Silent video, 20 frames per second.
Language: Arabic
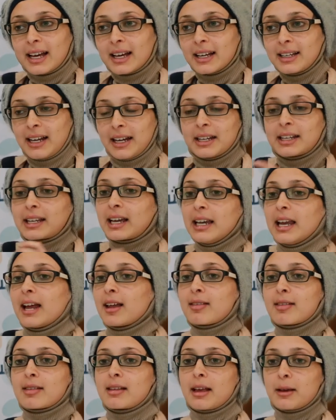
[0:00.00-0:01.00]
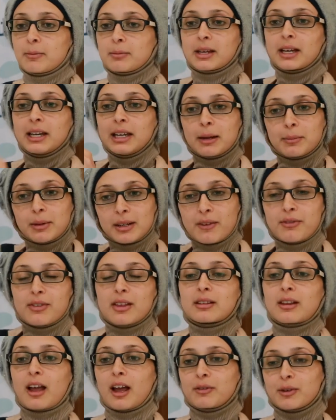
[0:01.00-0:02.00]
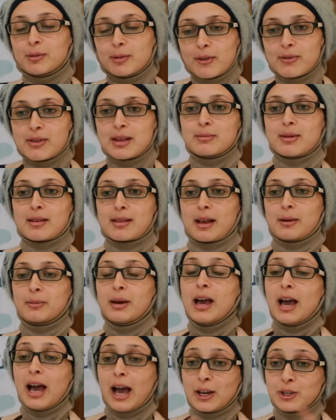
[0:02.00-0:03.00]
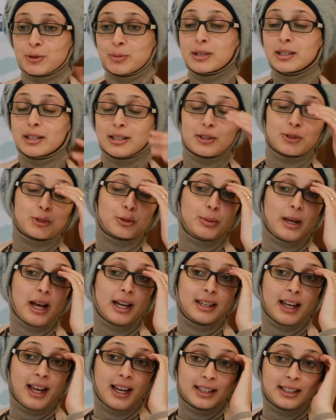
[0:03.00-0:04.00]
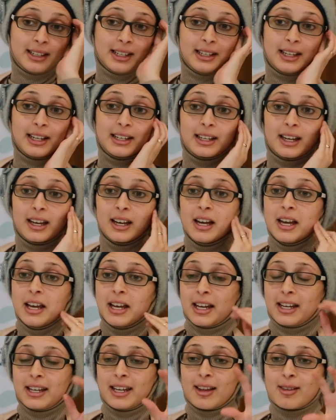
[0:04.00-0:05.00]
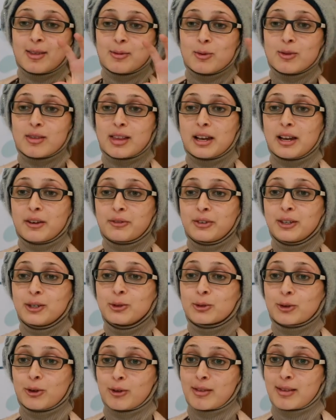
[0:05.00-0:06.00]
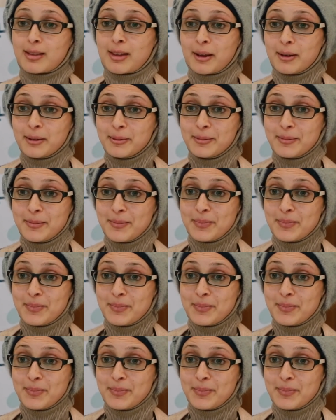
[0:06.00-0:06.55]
يعني كلها اسلام، كلها من نفس الطائفه من نفس المذهب، عجبتني تجربه حدا حكي عليها يعني اسمه سلفيو كوستا